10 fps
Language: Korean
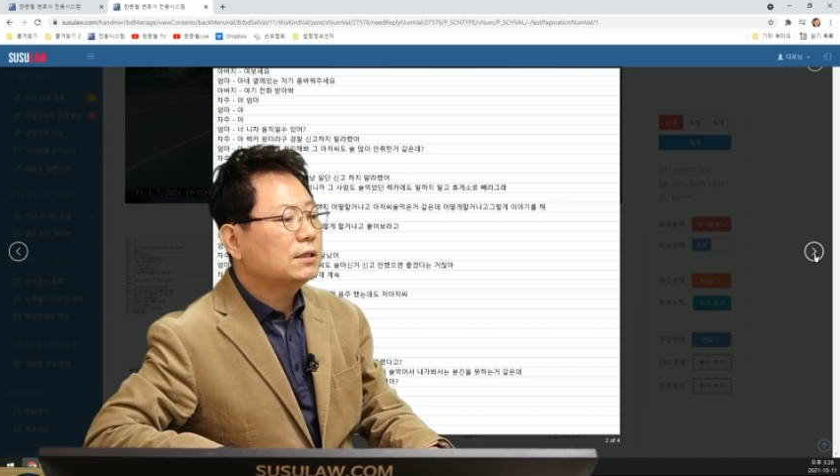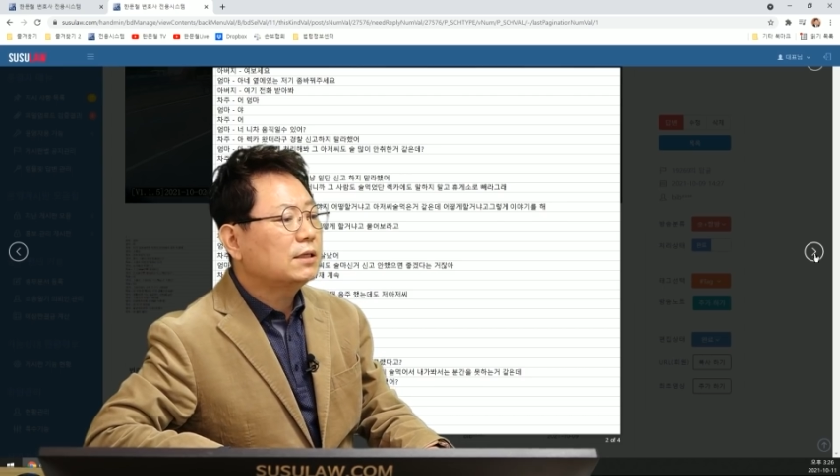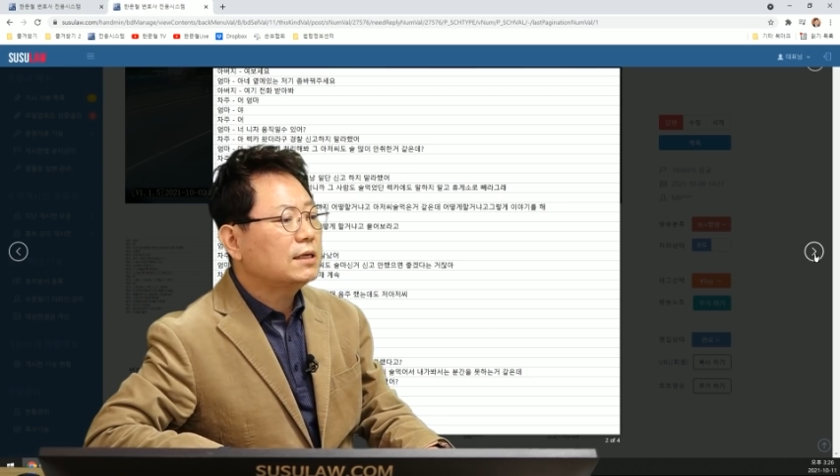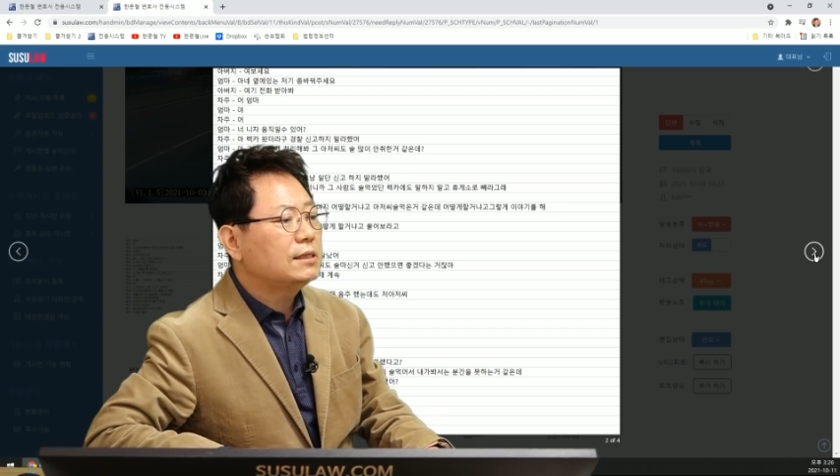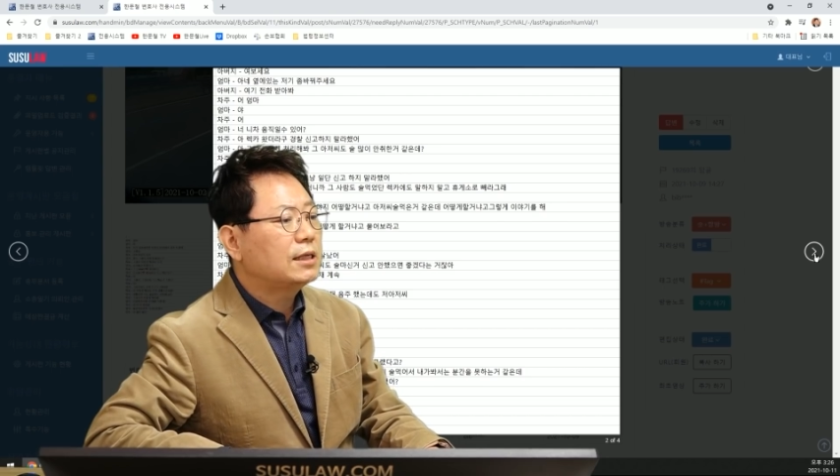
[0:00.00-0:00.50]

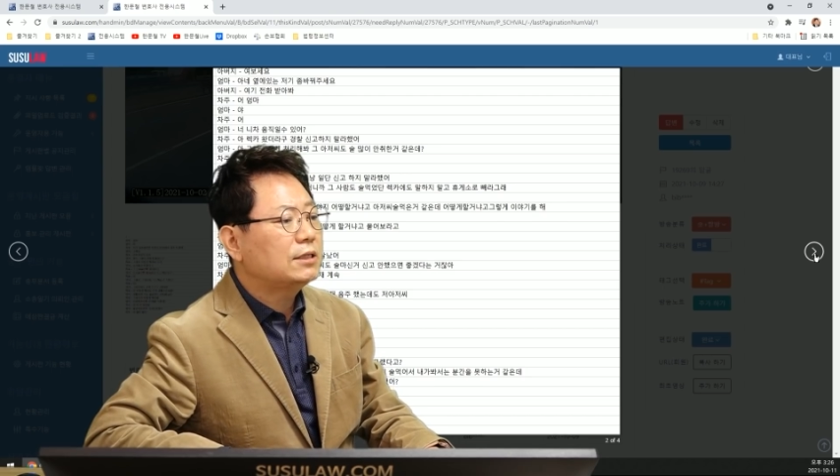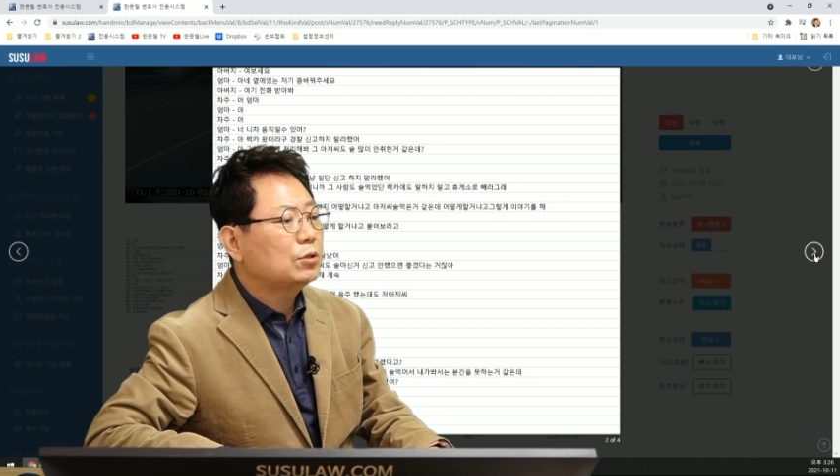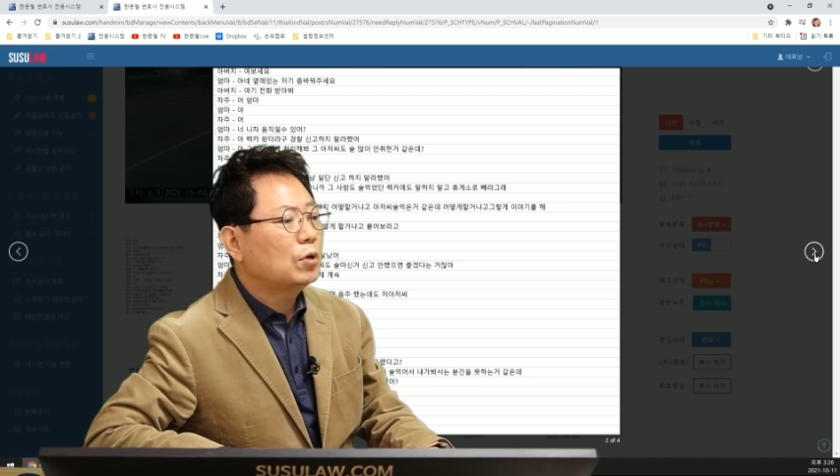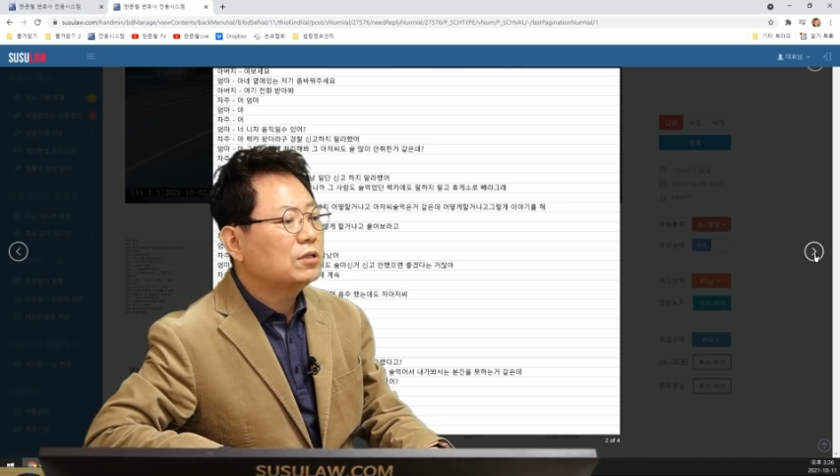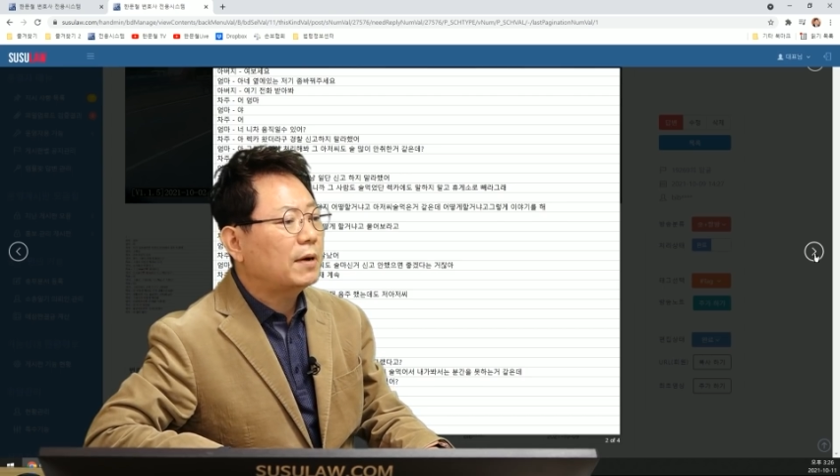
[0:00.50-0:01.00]
그냥 일단
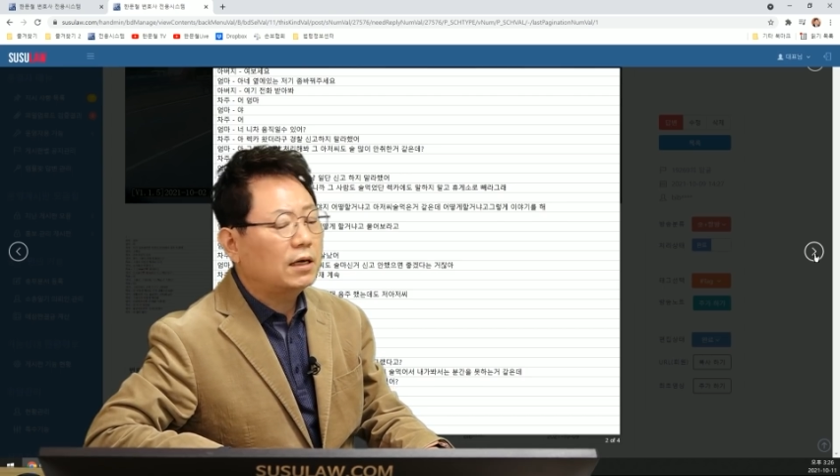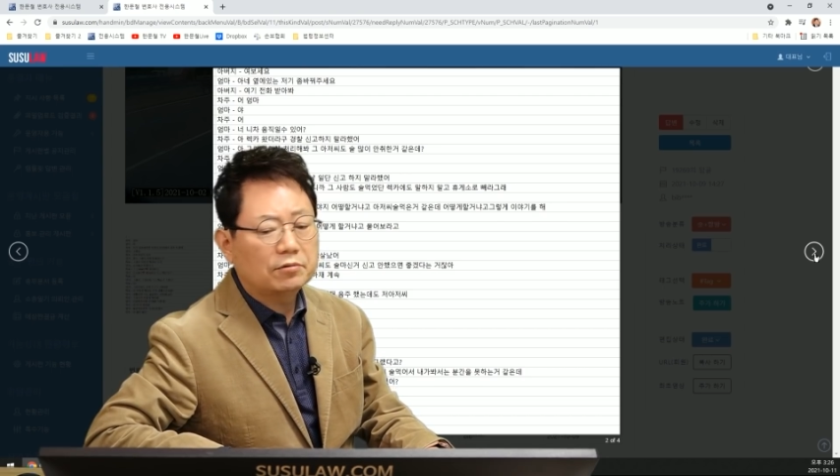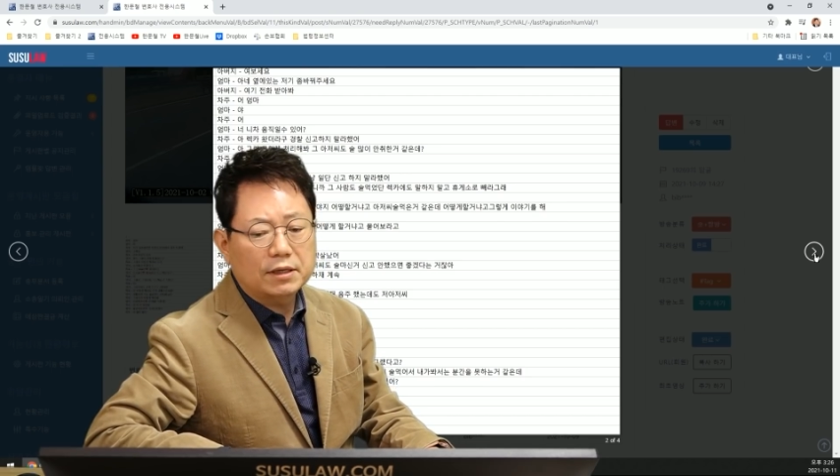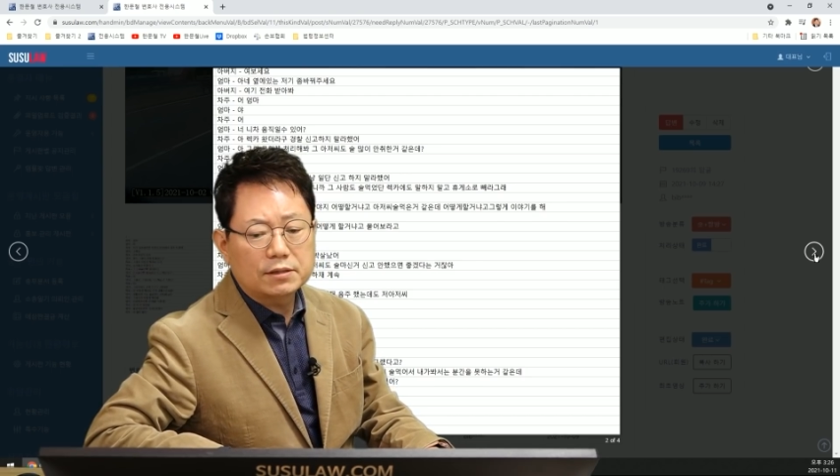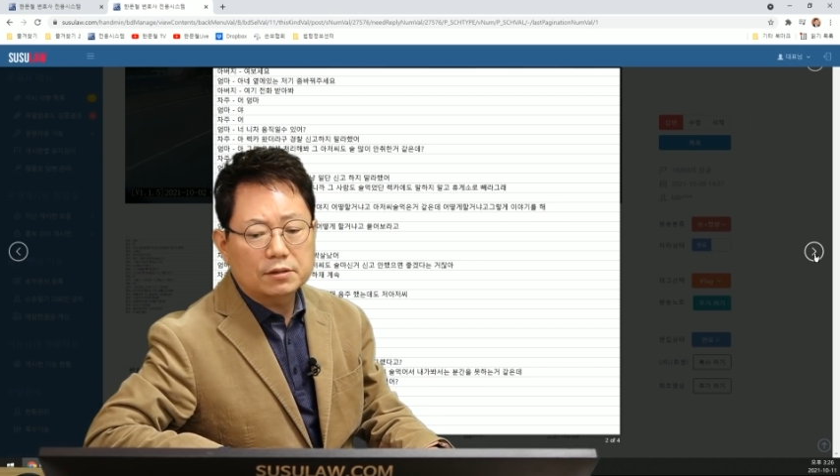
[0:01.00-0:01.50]
신고하지 말라고
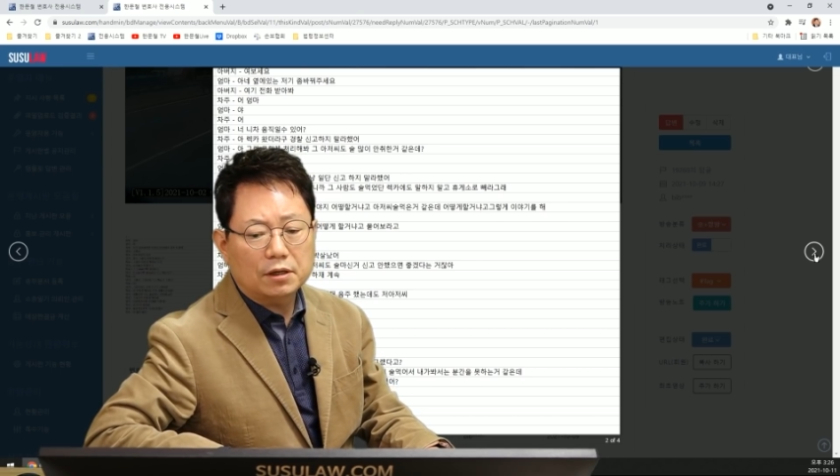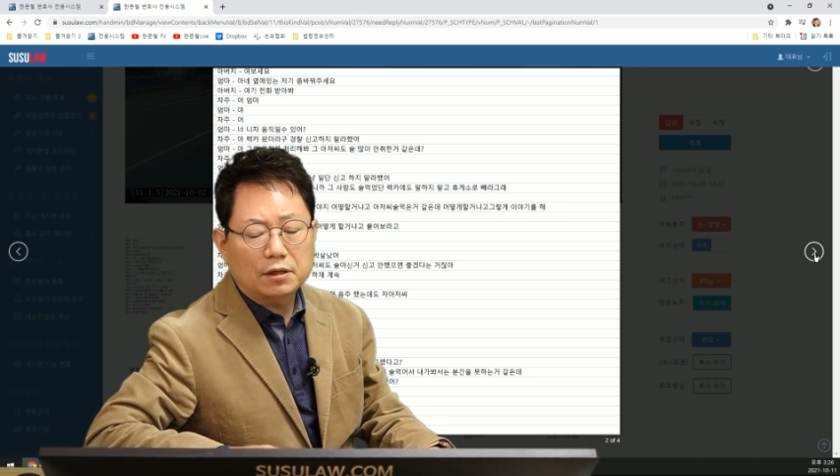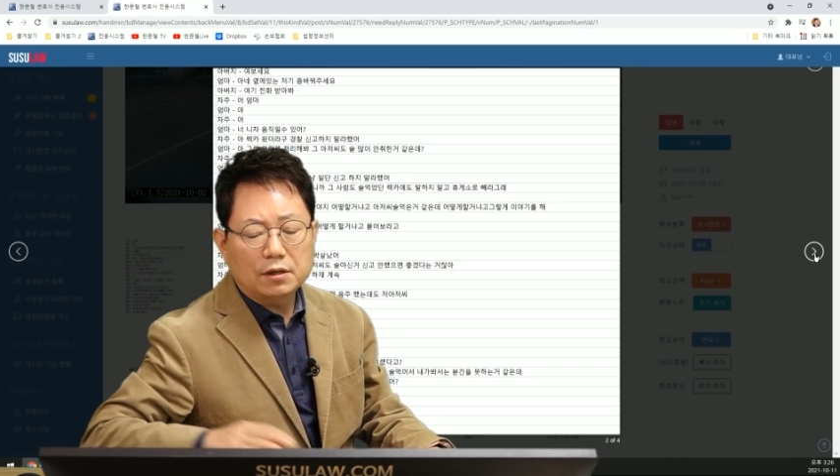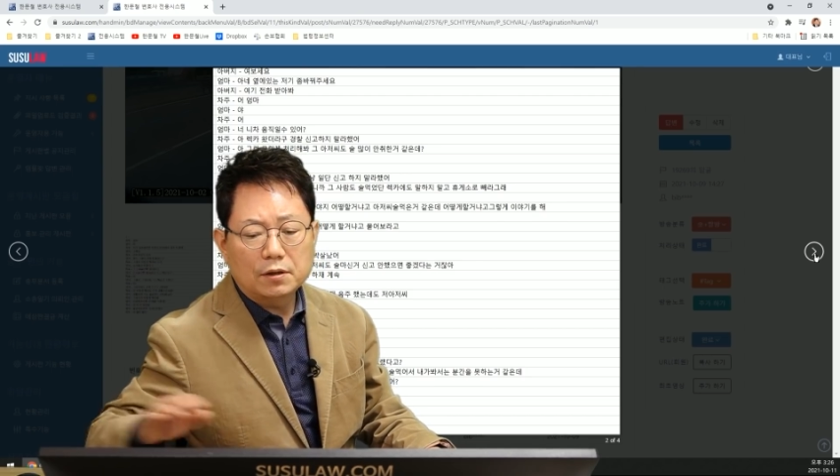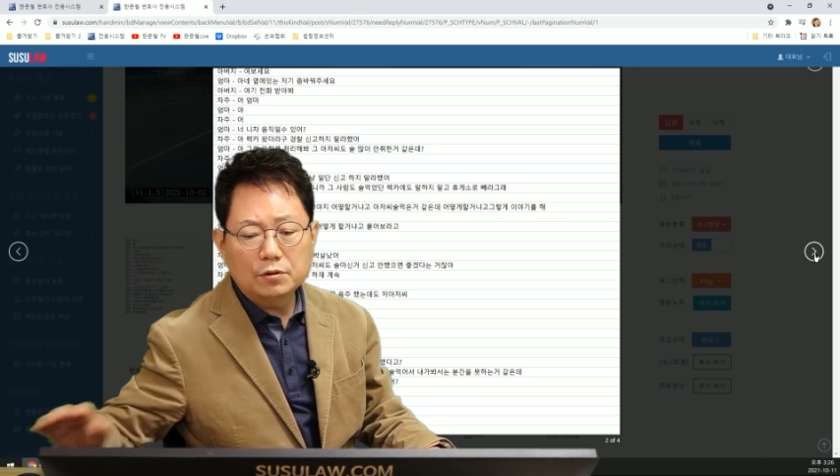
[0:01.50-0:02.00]
그랬어.